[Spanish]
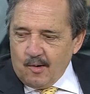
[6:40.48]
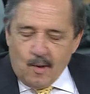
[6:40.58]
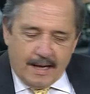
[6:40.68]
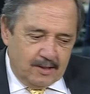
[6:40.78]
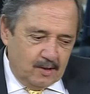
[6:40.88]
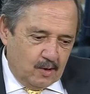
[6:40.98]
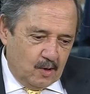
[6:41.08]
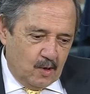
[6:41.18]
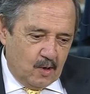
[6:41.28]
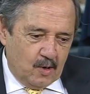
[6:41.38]

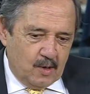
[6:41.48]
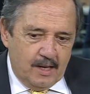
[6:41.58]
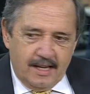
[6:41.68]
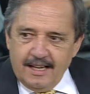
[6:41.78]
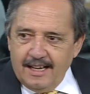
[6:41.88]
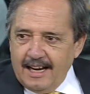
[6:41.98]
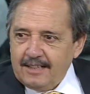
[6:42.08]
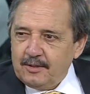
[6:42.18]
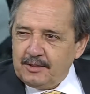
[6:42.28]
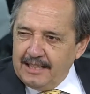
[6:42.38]
cuando
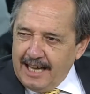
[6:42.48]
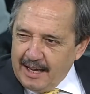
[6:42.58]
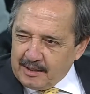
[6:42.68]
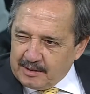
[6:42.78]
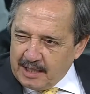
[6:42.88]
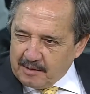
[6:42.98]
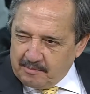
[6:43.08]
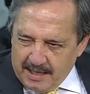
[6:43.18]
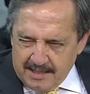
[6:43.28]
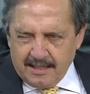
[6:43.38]
la sociedad se
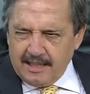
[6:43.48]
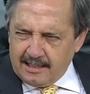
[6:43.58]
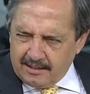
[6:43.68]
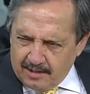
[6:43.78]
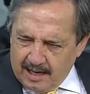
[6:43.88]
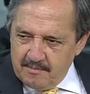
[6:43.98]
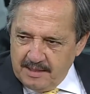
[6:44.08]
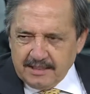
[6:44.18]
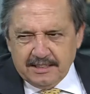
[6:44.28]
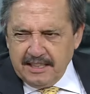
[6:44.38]
exprese
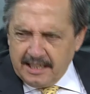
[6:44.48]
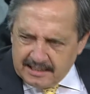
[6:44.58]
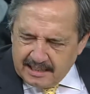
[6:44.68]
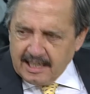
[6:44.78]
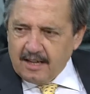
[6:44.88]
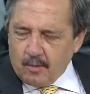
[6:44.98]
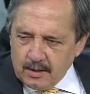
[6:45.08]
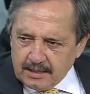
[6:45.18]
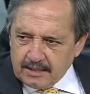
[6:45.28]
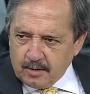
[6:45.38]
electoralmente, tiene que tener en
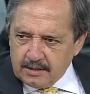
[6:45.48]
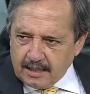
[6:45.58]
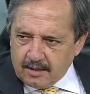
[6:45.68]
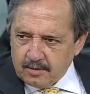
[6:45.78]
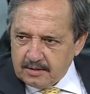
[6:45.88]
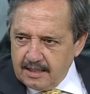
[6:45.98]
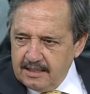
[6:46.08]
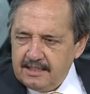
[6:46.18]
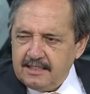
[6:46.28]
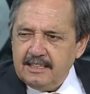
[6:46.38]
cuenta todas estas cosas.
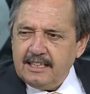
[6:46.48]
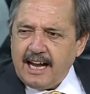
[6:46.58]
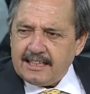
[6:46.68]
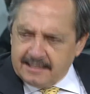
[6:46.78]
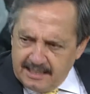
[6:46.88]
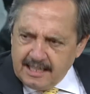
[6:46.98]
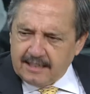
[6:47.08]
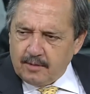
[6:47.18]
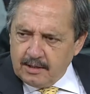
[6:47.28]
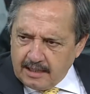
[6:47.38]
Y si
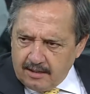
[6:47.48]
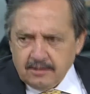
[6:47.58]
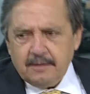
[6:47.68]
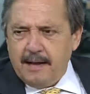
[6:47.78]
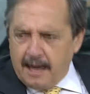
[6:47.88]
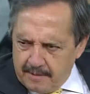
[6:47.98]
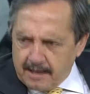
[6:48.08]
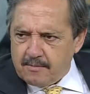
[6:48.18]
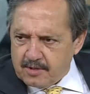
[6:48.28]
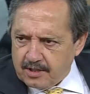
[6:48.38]
castiga todas estas cosas, van a ver
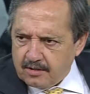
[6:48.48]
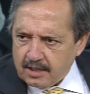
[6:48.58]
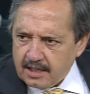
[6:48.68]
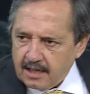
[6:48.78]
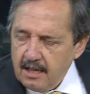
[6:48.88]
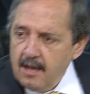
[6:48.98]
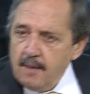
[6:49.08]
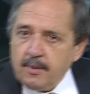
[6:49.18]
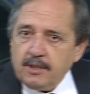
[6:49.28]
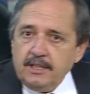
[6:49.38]
cómo se corrige Porque